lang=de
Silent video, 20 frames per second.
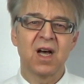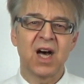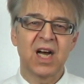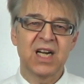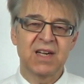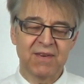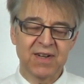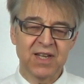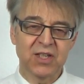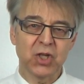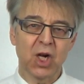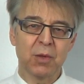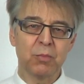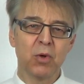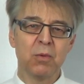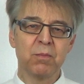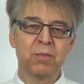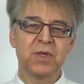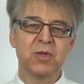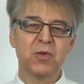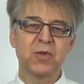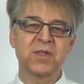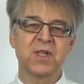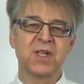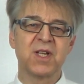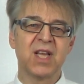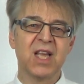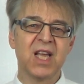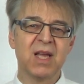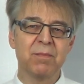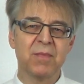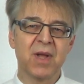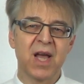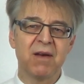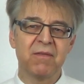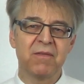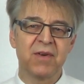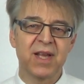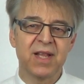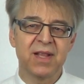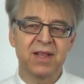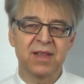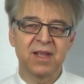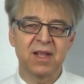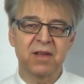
Eine Wasserstrahlpumpe nutzt den eben erwähnten